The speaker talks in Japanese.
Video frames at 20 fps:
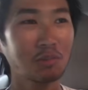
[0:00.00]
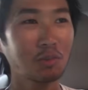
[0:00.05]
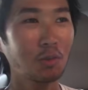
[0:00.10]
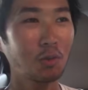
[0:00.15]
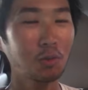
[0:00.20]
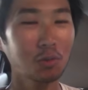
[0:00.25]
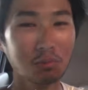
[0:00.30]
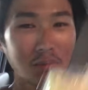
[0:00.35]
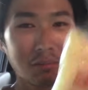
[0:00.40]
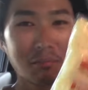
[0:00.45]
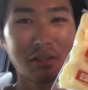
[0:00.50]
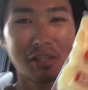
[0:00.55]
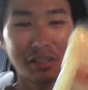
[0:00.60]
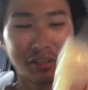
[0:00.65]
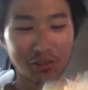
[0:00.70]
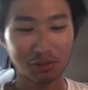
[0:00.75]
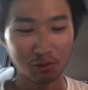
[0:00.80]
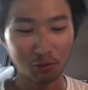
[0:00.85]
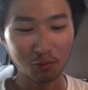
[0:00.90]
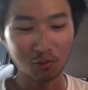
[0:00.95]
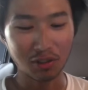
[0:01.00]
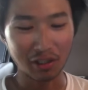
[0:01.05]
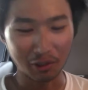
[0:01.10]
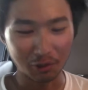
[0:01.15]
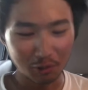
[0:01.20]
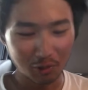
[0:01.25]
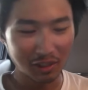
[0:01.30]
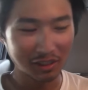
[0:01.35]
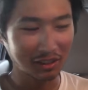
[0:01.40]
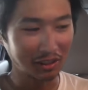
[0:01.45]
このままね、今回
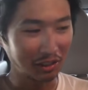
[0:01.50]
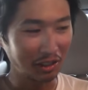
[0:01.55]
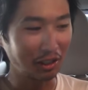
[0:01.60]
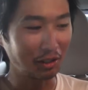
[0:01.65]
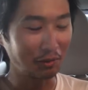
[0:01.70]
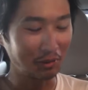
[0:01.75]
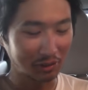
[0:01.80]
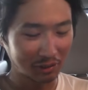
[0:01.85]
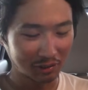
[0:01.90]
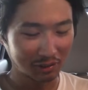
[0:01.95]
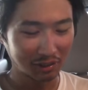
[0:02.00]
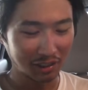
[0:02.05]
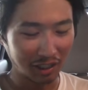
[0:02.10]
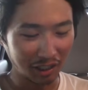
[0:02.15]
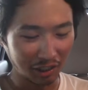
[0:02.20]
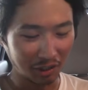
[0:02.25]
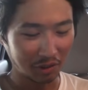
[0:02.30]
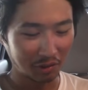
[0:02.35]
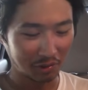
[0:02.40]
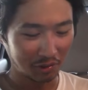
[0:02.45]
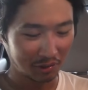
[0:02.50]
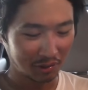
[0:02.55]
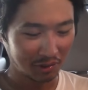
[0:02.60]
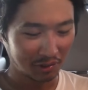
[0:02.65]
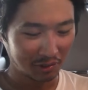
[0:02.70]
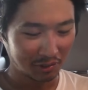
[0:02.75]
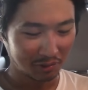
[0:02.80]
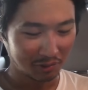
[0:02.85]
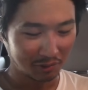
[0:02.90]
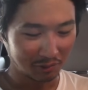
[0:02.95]
食わせていただきます。はい。うん。こ
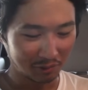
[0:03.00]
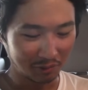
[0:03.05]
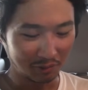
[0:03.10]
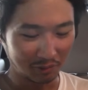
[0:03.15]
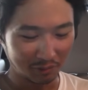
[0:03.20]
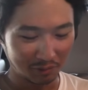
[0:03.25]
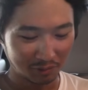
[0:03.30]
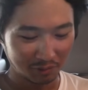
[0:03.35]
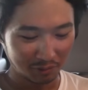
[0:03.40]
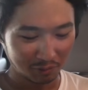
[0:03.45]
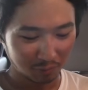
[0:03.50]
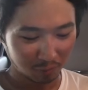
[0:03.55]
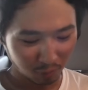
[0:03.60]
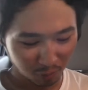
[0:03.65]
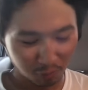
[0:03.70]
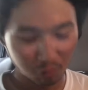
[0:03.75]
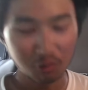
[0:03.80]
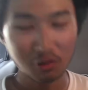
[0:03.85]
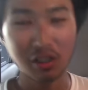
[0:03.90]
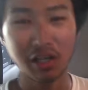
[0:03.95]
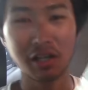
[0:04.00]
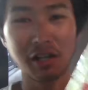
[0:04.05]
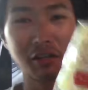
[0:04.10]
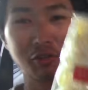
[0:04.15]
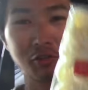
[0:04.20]
れ本来あ